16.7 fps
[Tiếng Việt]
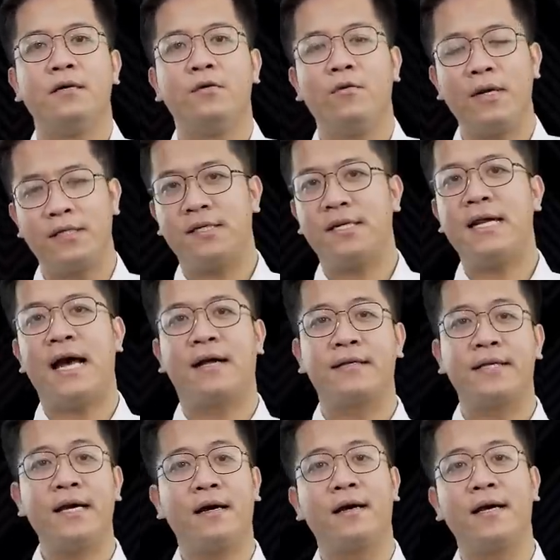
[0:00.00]
Đúng là rất đáng
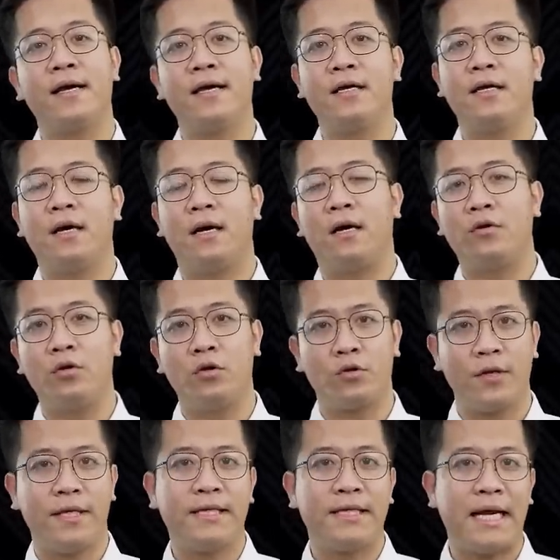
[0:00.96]
tiếc khi đội
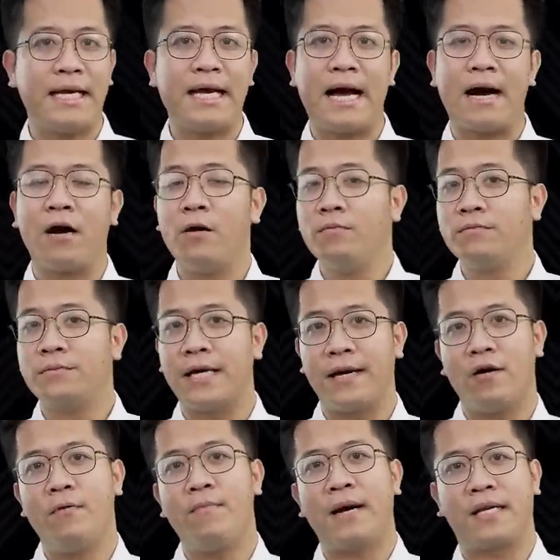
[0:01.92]
tuyển Italia không
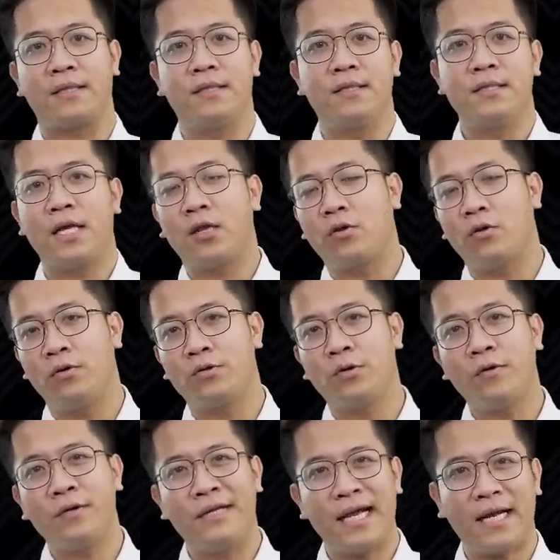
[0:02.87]
thể góp mặt những nhân tố
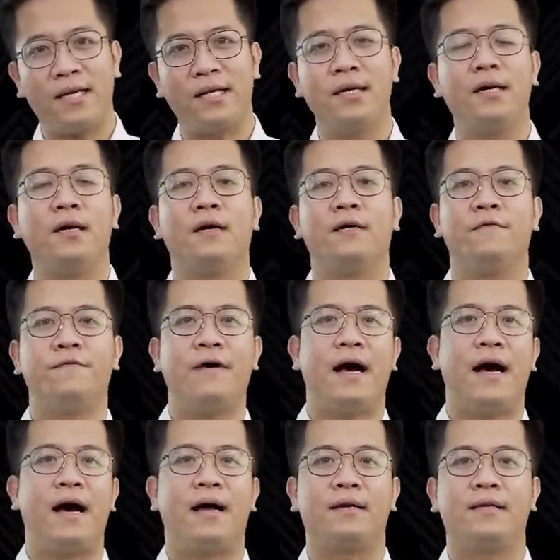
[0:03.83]
tốt nhất
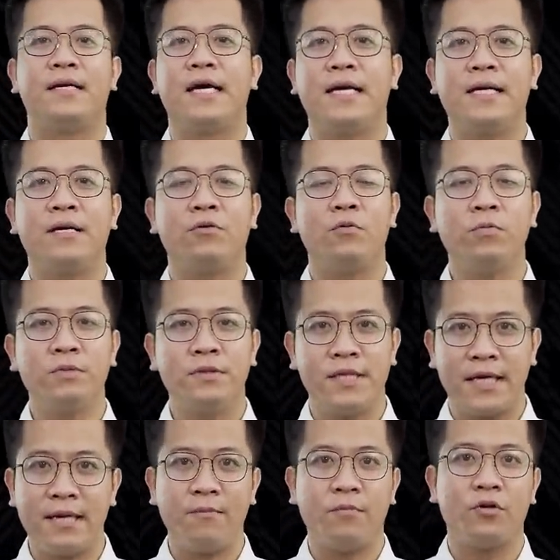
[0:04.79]
và đấy cũng
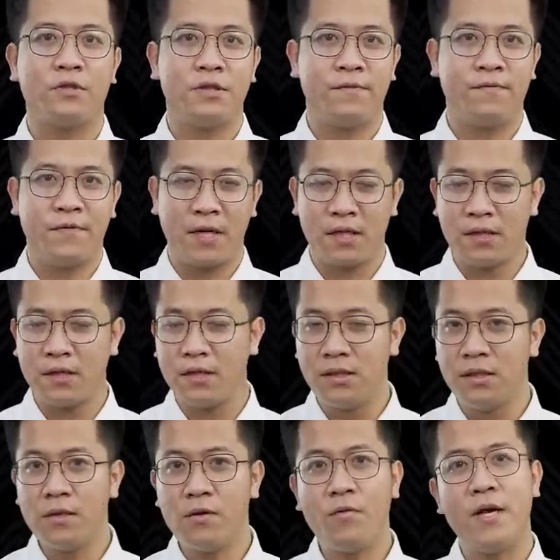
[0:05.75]
chính là một phần
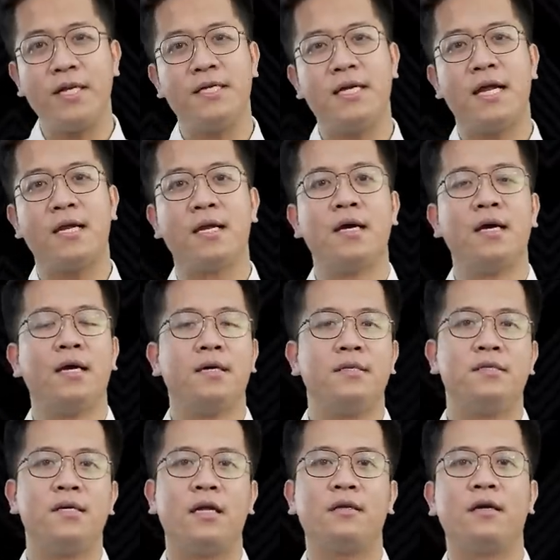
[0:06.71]
những nguyên nhân
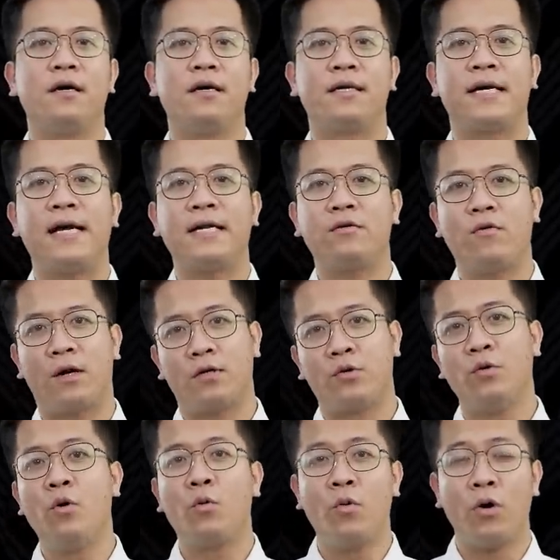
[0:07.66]
dẫn tới kết quả
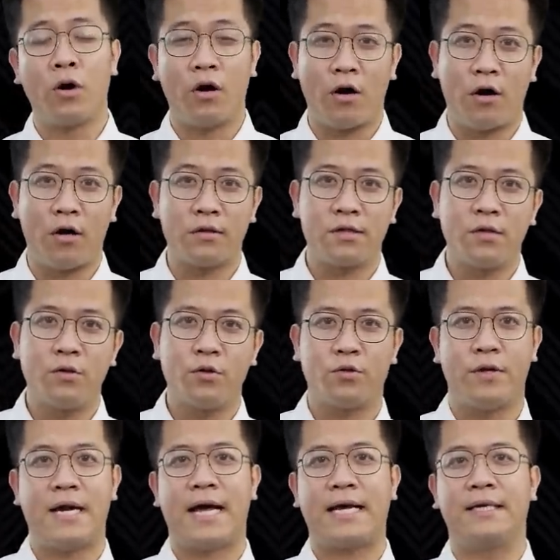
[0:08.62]
thua cuộc của họ trước đội
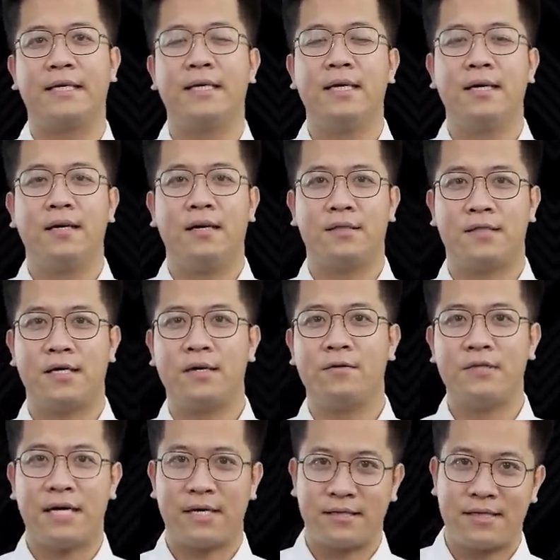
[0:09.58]
tuyển Anh ở trận
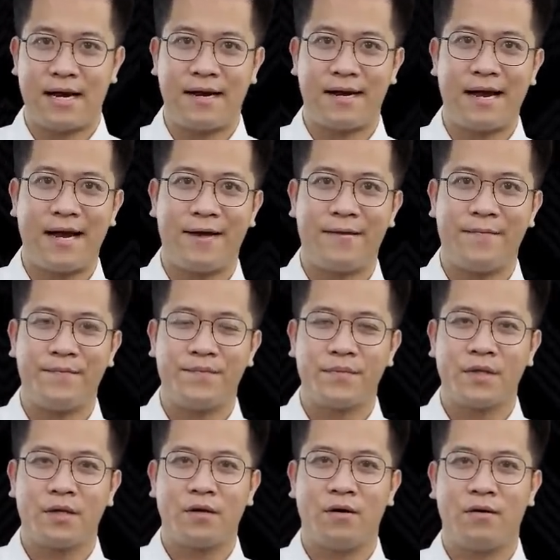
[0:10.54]
đấu rạng sáng nay.
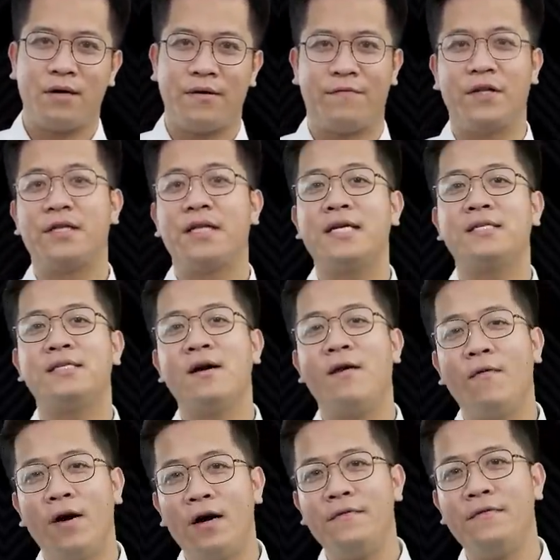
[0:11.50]
Còn để phân tích
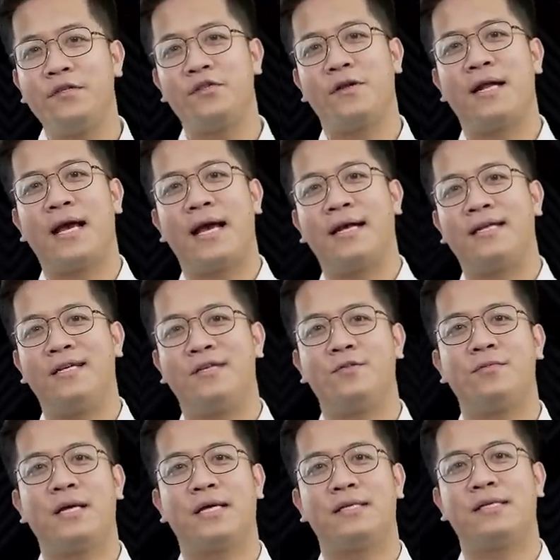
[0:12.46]
sâu hơn về chuyện này thì
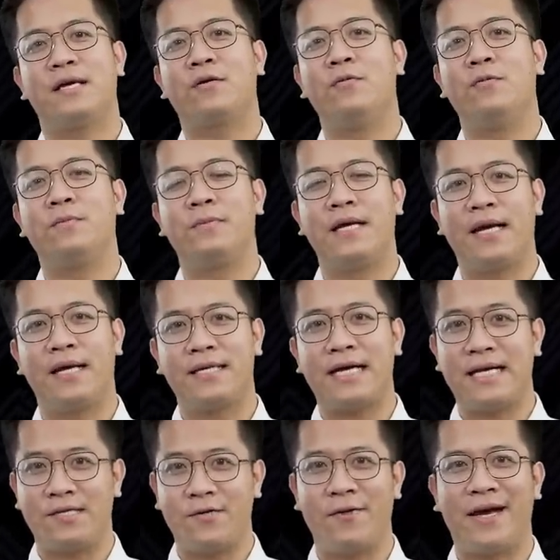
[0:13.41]
chúng ta sẽ cùng đến
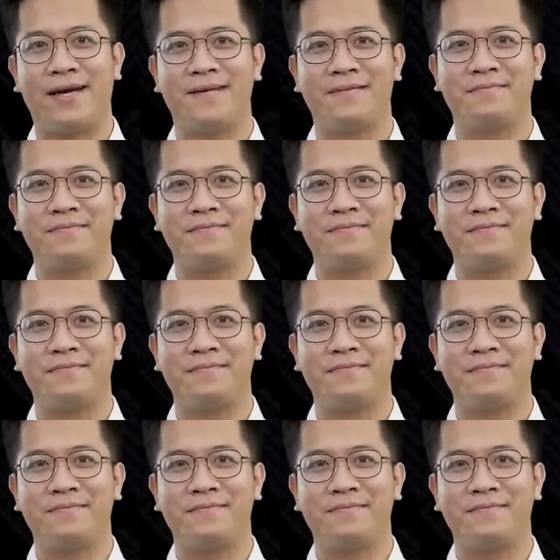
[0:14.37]
ngay sau đây.